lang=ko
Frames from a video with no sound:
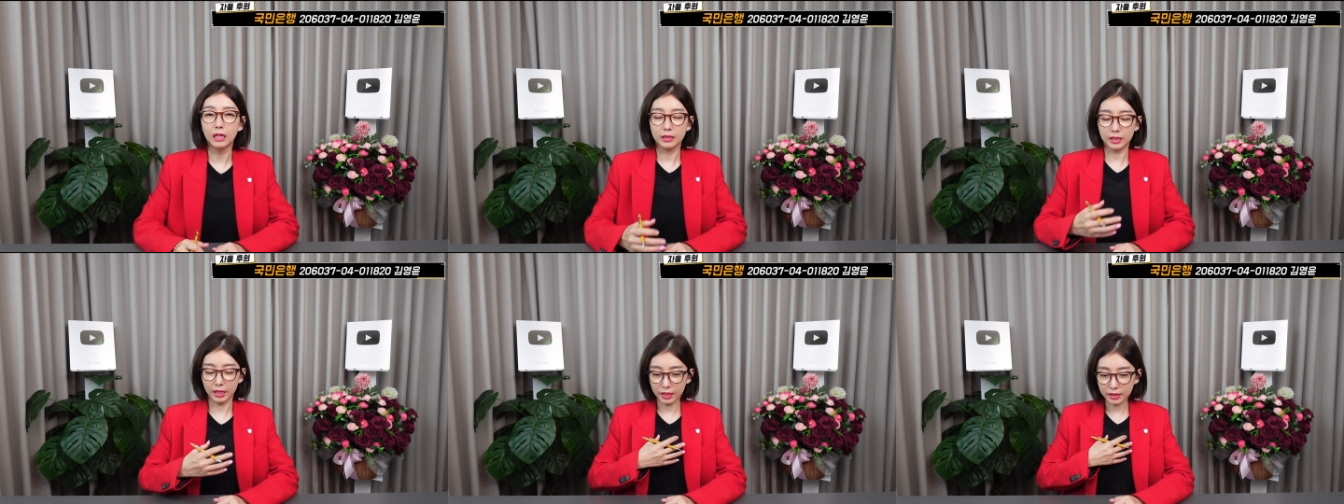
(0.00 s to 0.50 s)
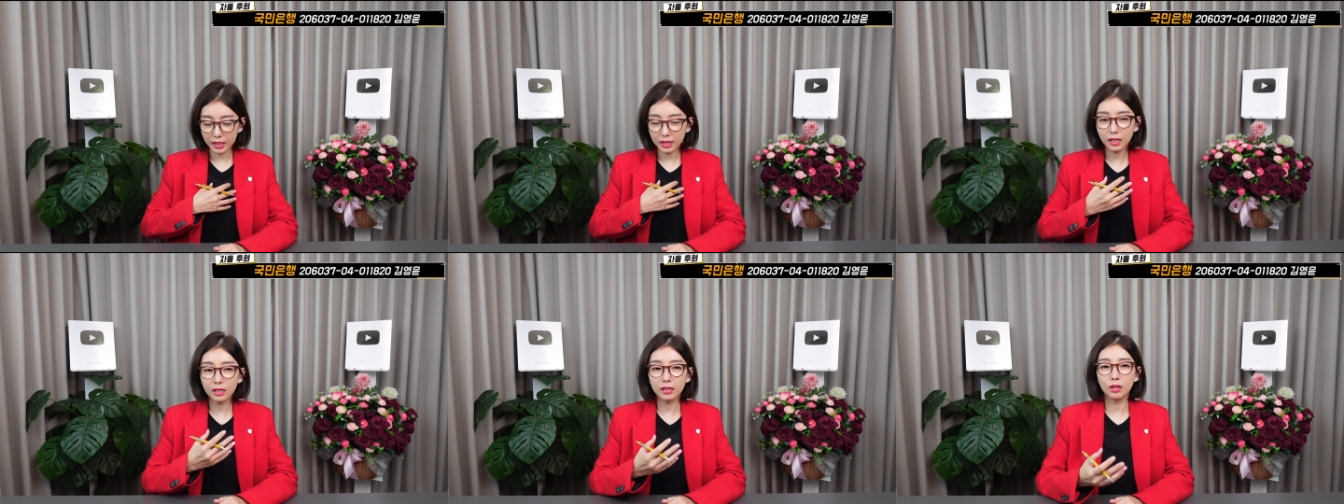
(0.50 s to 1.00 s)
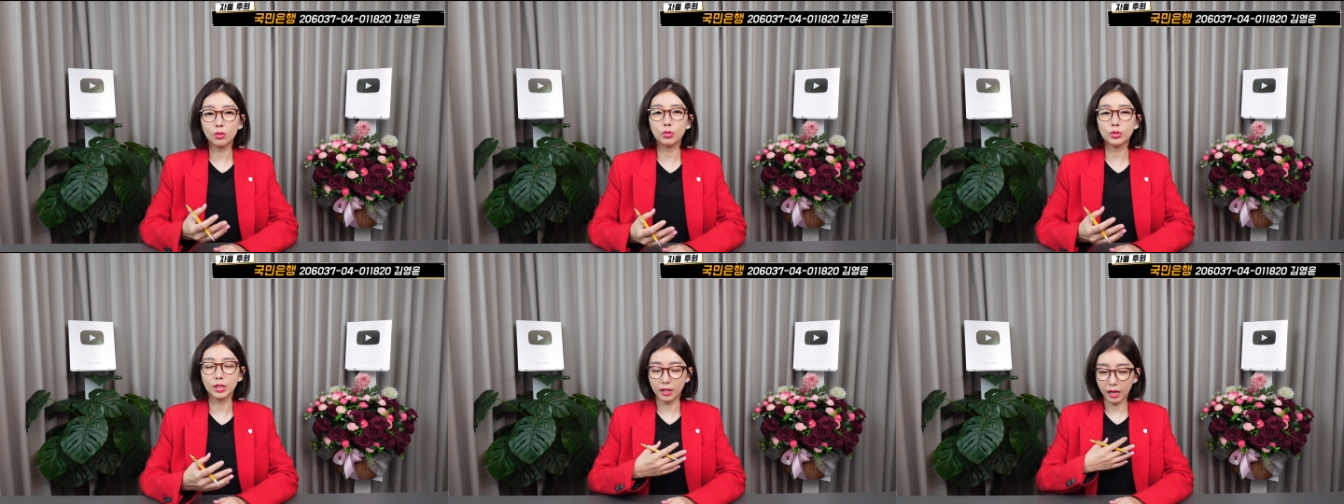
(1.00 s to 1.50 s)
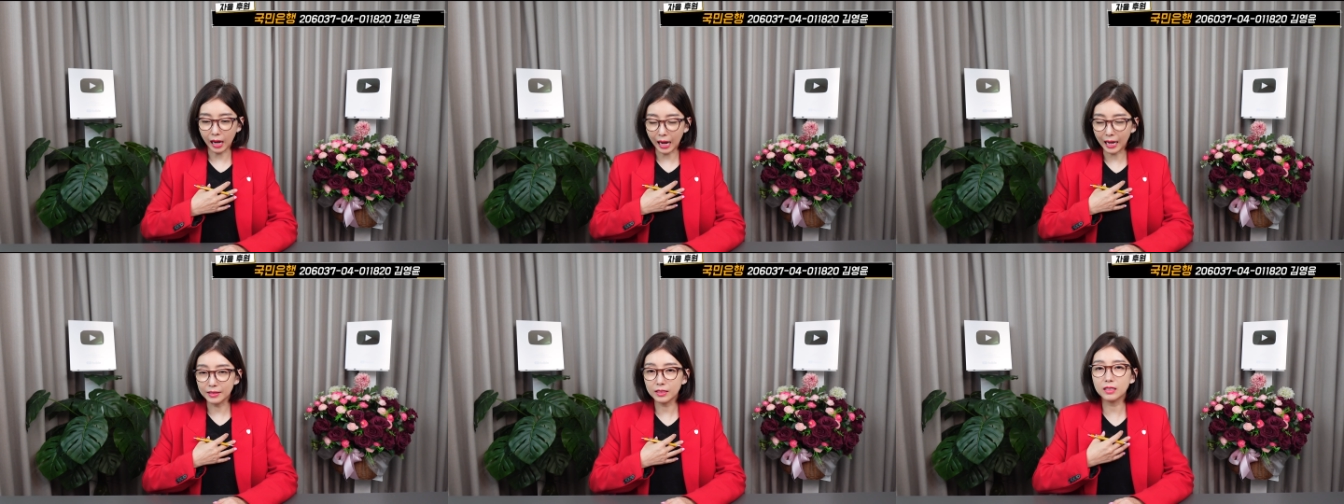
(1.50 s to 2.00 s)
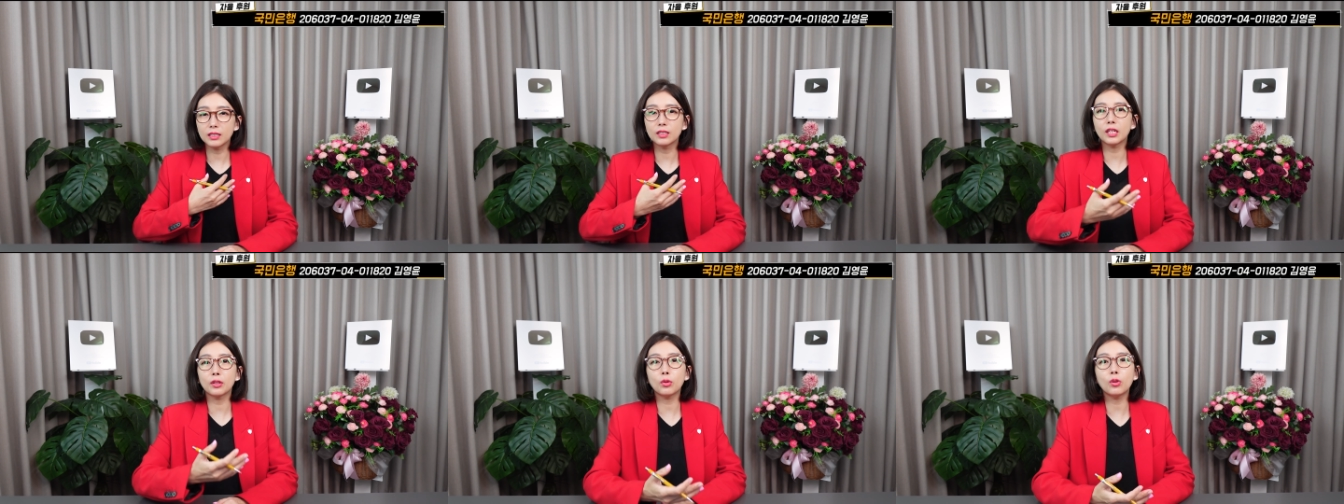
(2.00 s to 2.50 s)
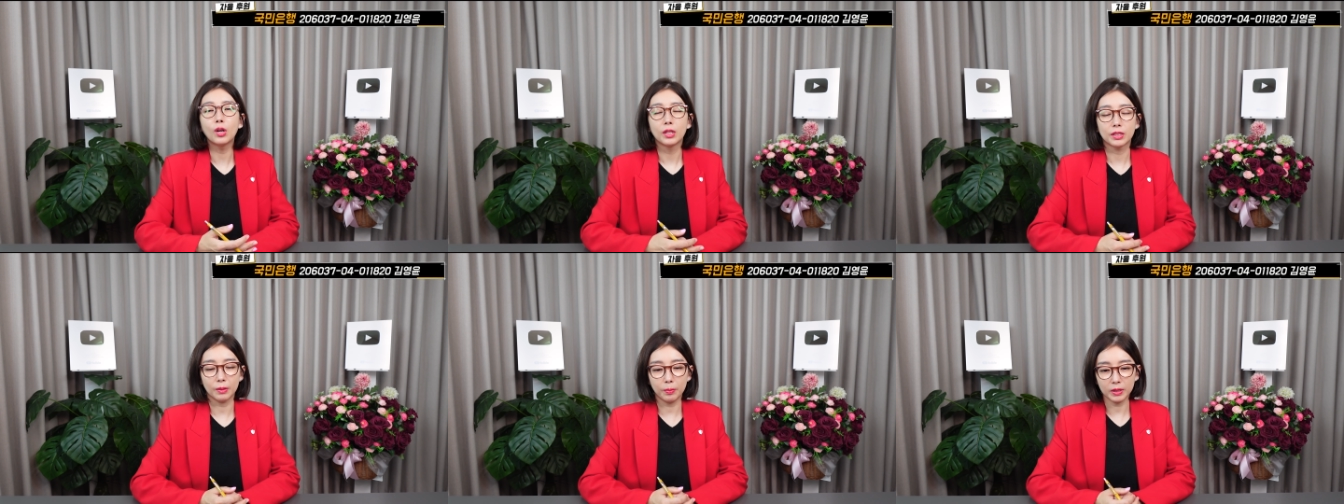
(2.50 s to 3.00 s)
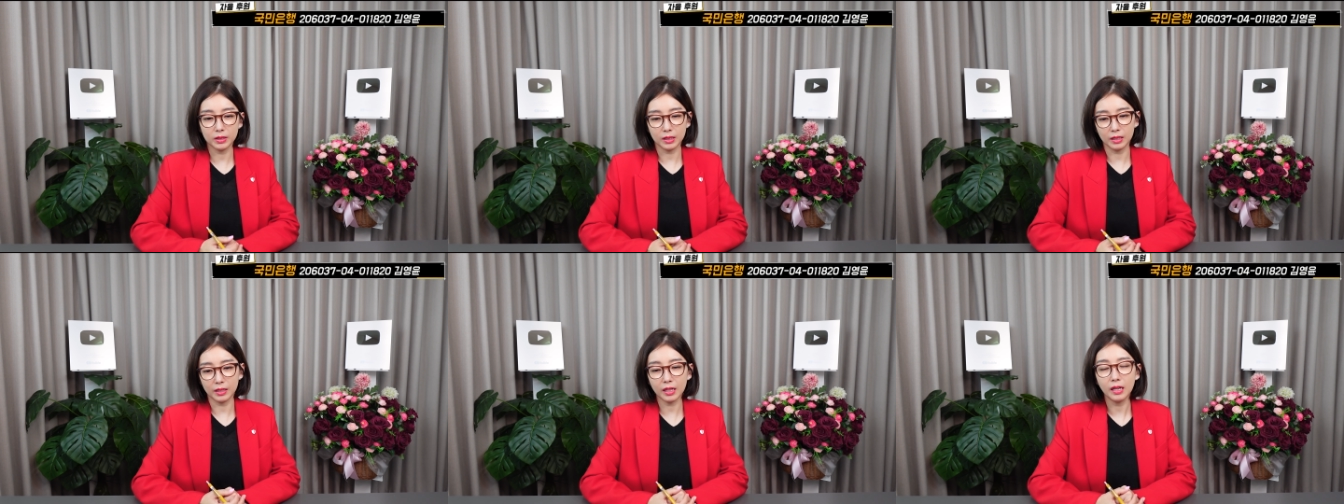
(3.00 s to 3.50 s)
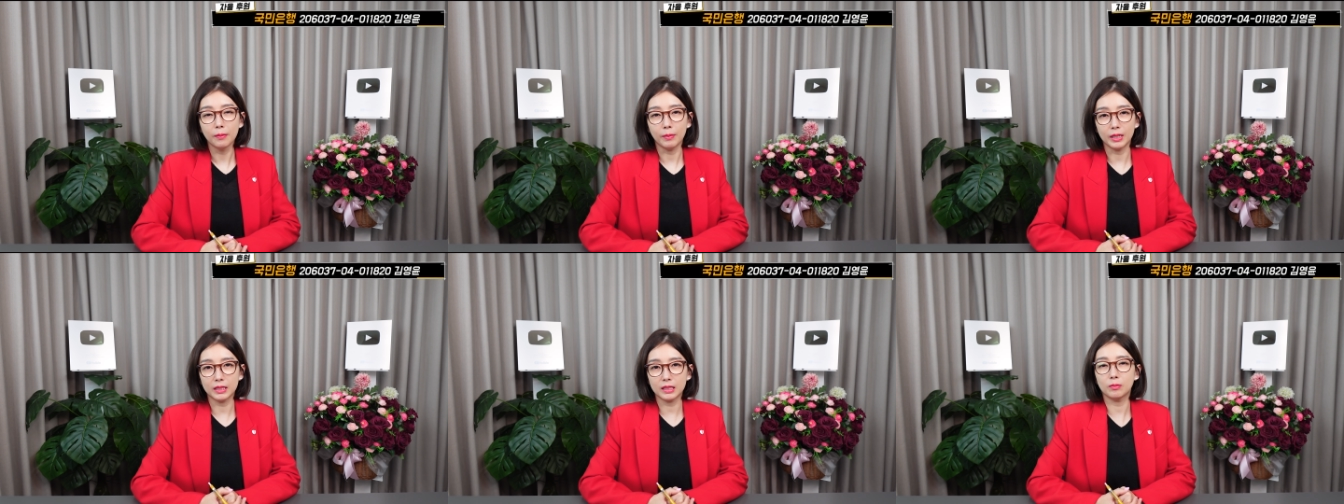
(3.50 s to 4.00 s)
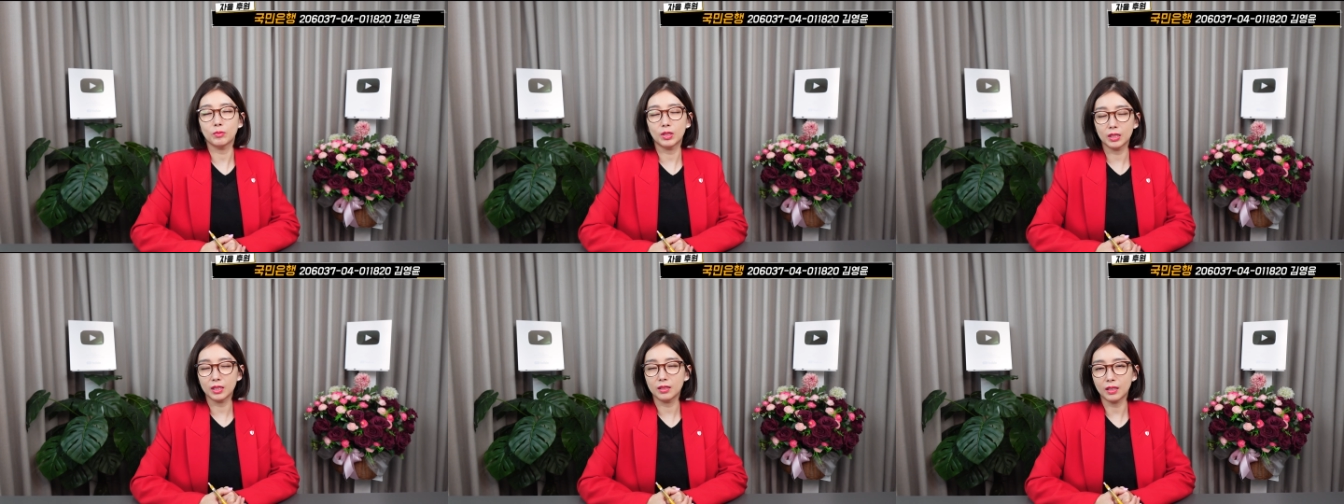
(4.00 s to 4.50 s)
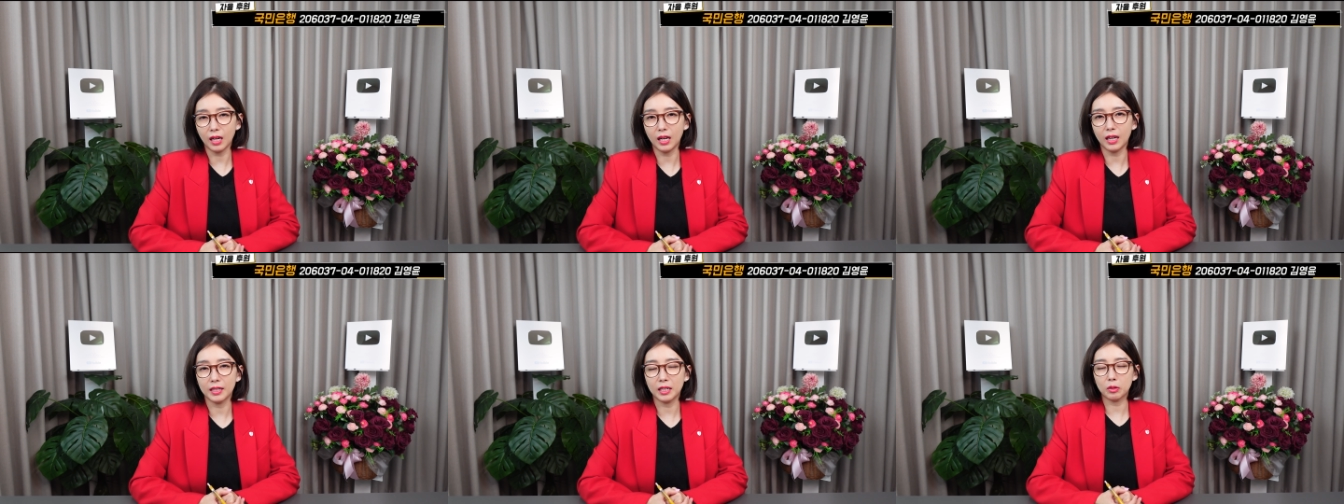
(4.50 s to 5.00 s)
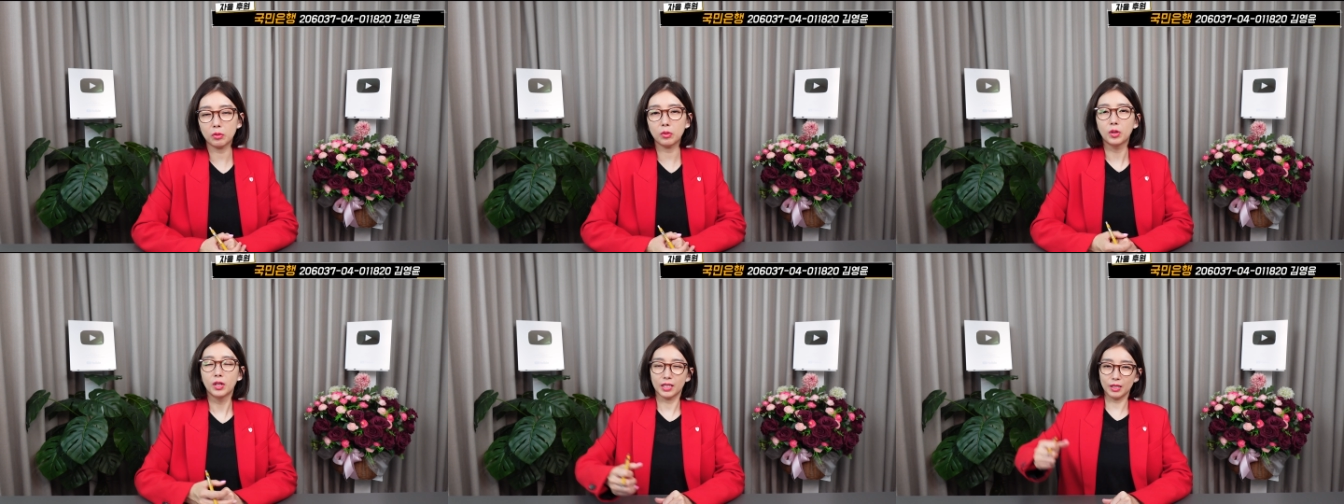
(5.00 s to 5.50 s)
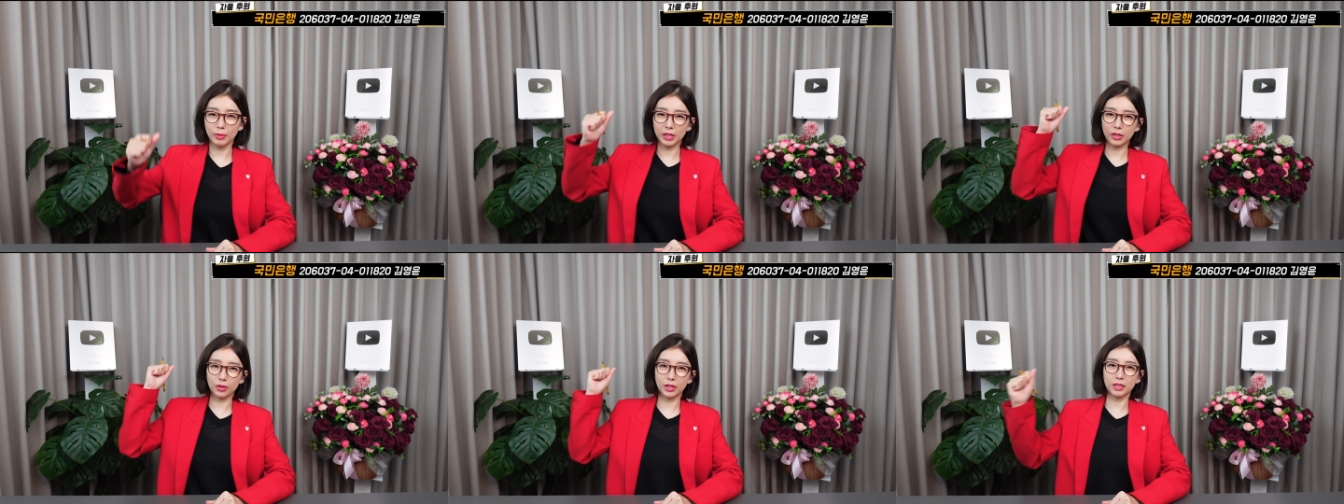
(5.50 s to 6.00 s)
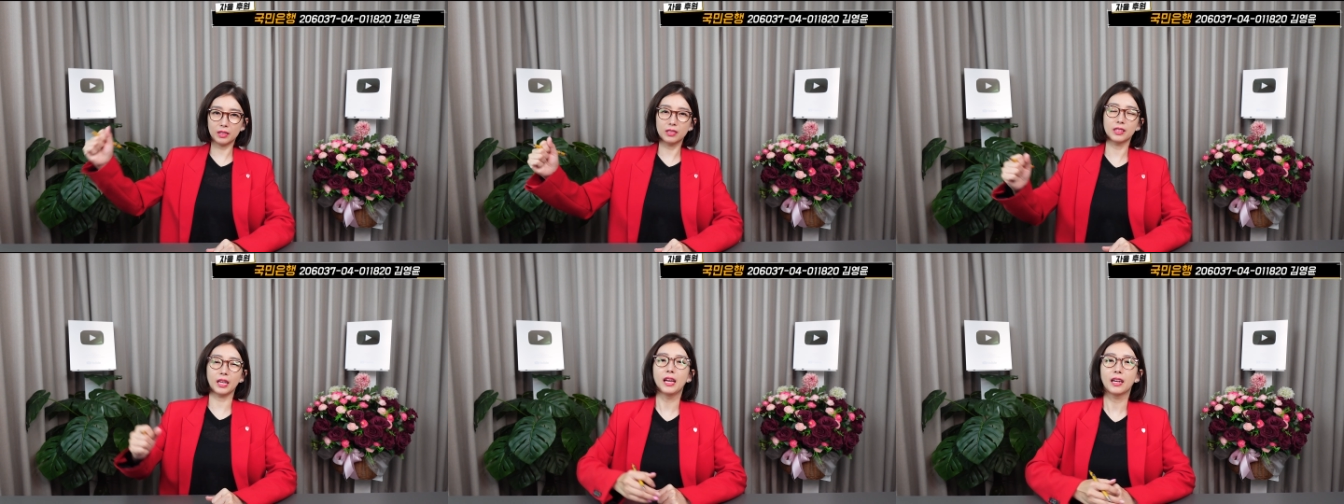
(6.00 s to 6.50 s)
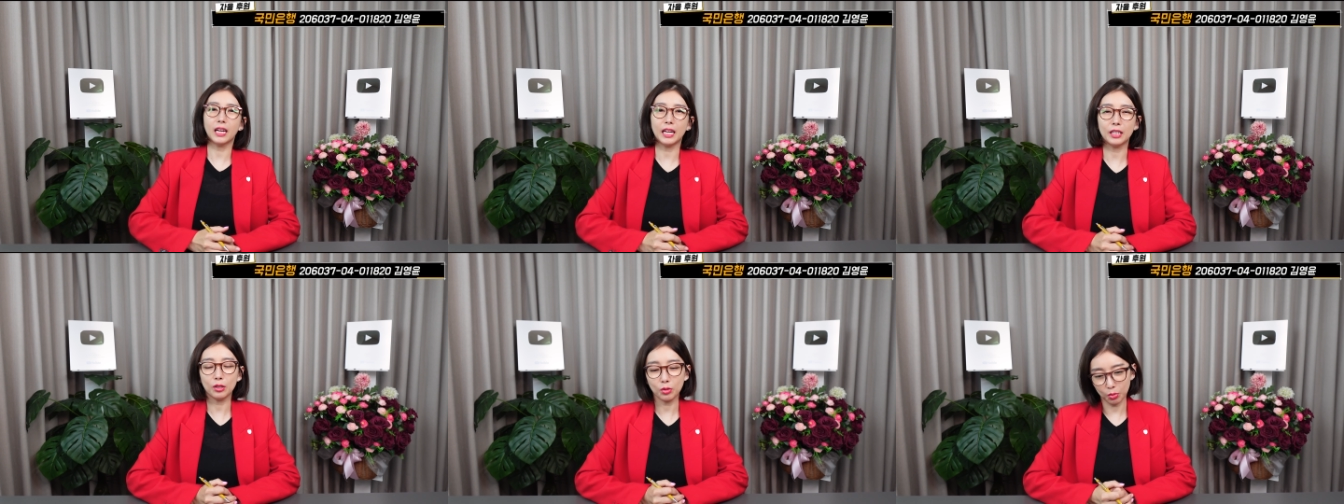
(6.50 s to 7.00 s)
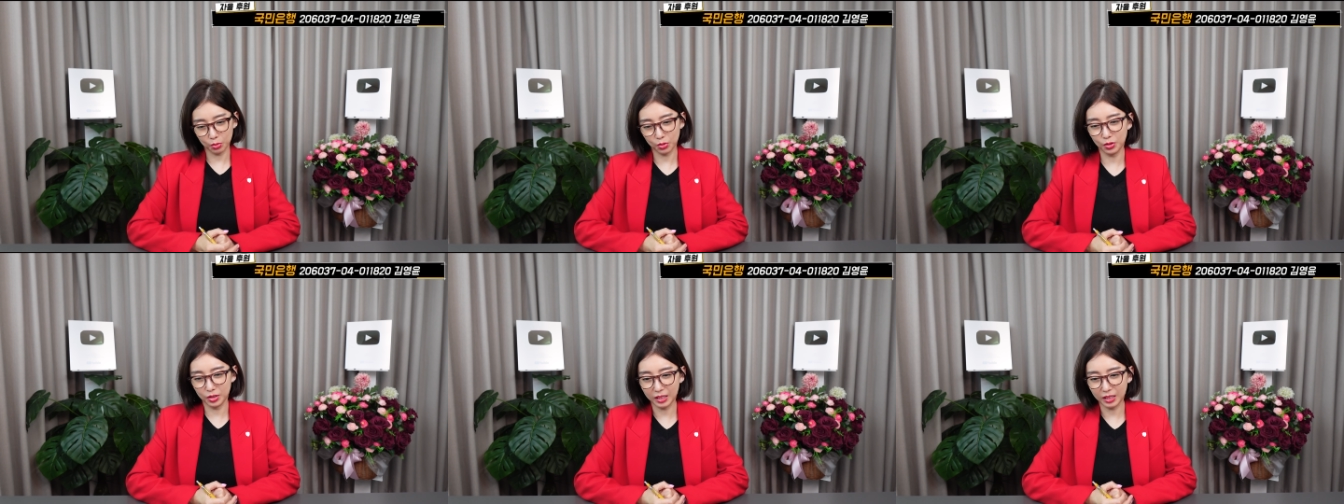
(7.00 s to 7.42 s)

제가 생각하고 제가 아는 그대로 재판장께 말씀드린다라고 김혜경의 등에 칼을 꽂은